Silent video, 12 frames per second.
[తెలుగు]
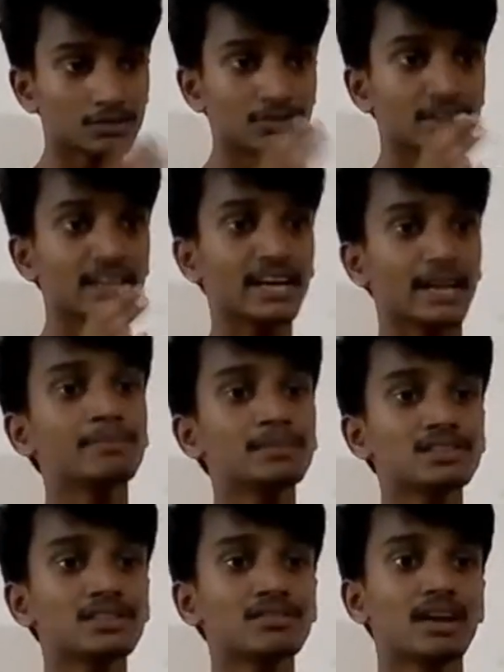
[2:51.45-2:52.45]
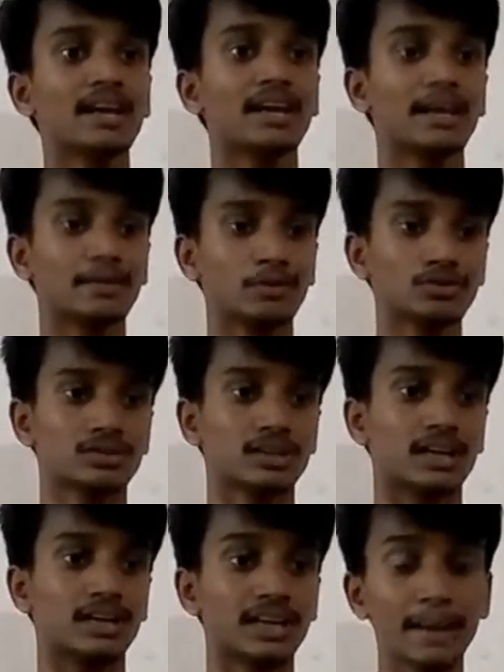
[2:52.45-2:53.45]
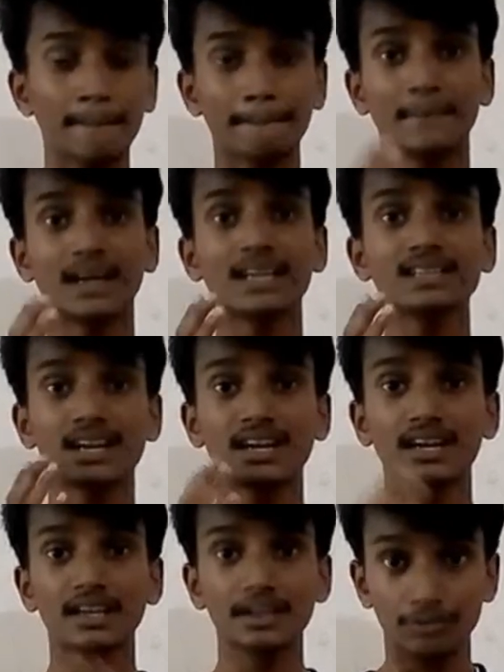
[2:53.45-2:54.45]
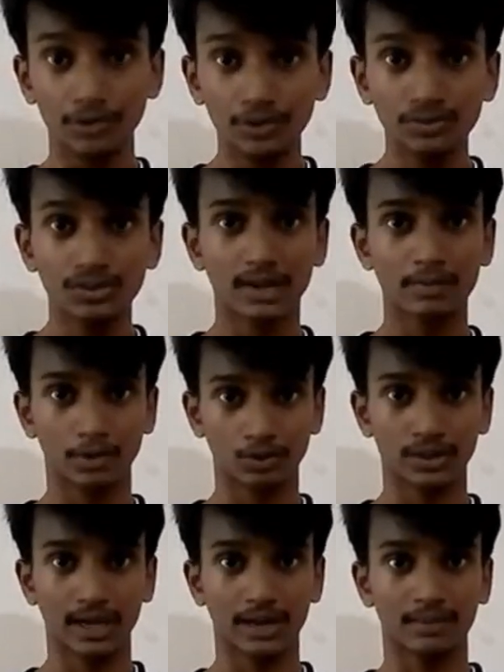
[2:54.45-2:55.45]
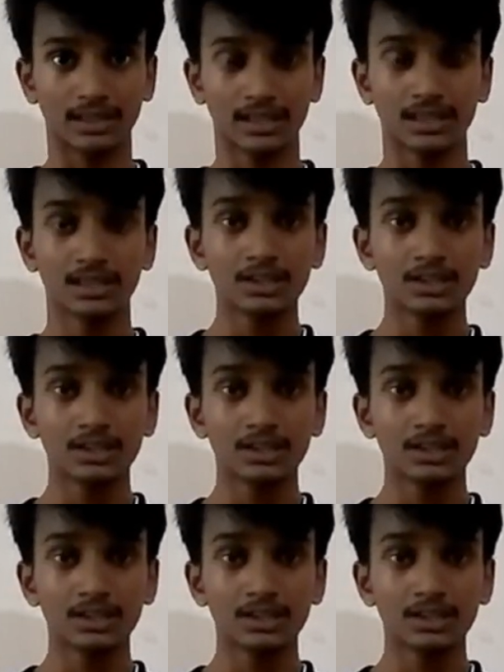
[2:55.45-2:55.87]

సో ఈ కనిపించడం వల్ల ఏమవుతుంది అంటే మన ఛానల్కి వ్యూస్ అనేవి పెరుగుతాయి అనమాట